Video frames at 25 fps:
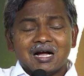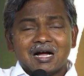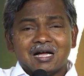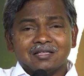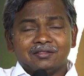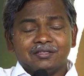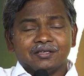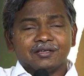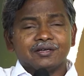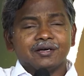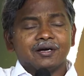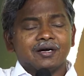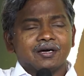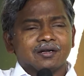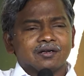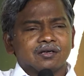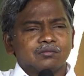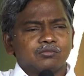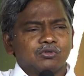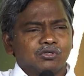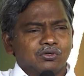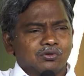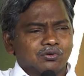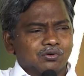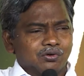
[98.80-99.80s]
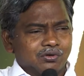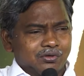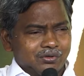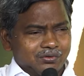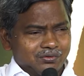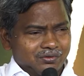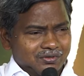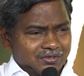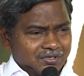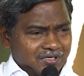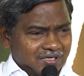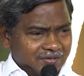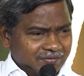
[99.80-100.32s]
అధికారమును
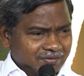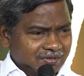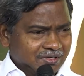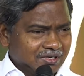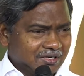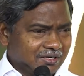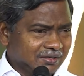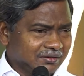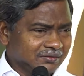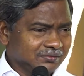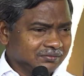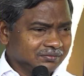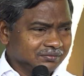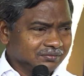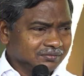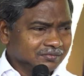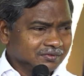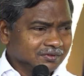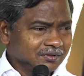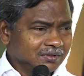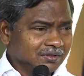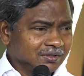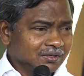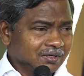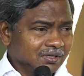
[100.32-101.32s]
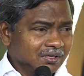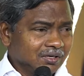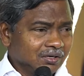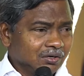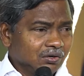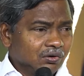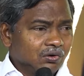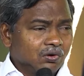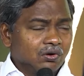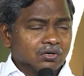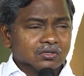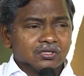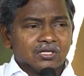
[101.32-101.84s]
కోరుకుంటా ఉన్నారు
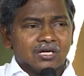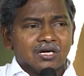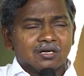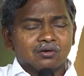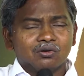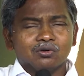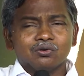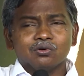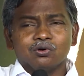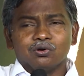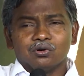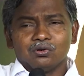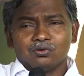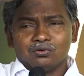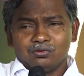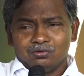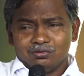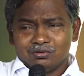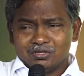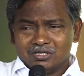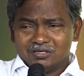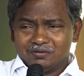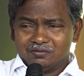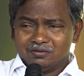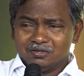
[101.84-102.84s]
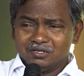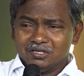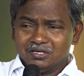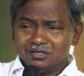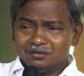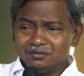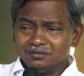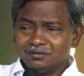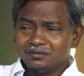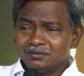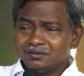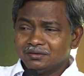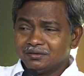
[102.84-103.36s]
హోదాను కోరుకుంటా ఉన్నారు
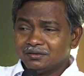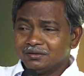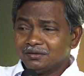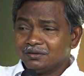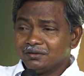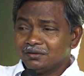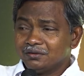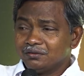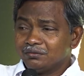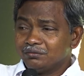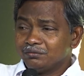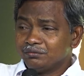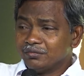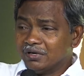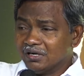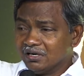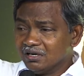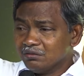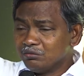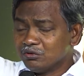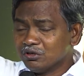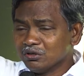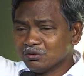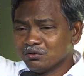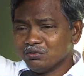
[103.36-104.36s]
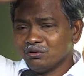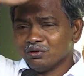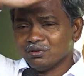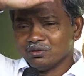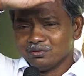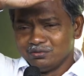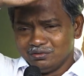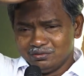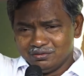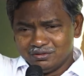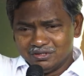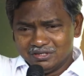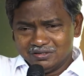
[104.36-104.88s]
బలమును
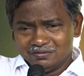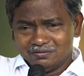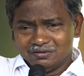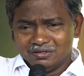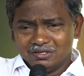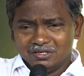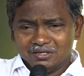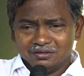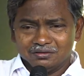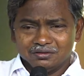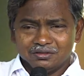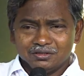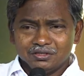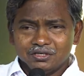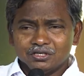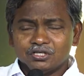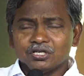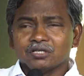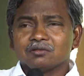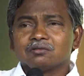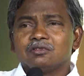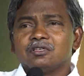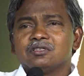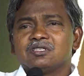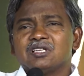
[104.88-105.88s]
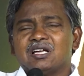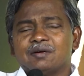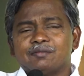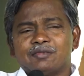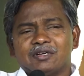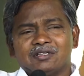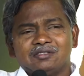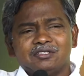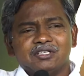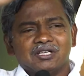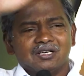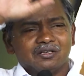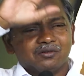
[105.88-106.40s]
కోరుకుంటూ ఉన్నారు శక్తి
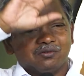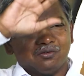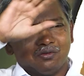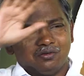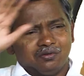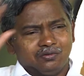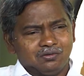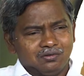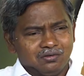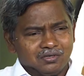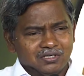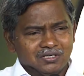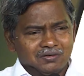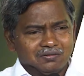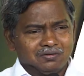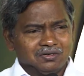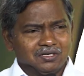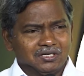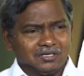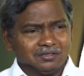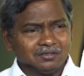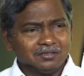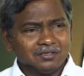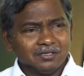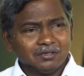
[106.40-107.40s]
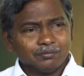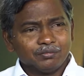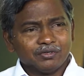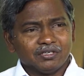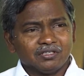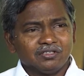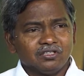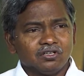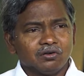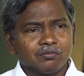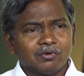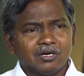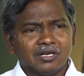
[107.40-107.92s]
సామర్థ్యాలు కోరుకుంటా ఉన్నారు ప్రతి
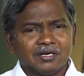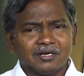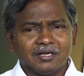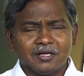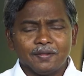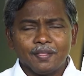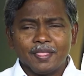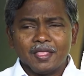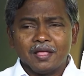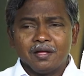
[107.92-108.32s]
దేవుని బిళ్ళరా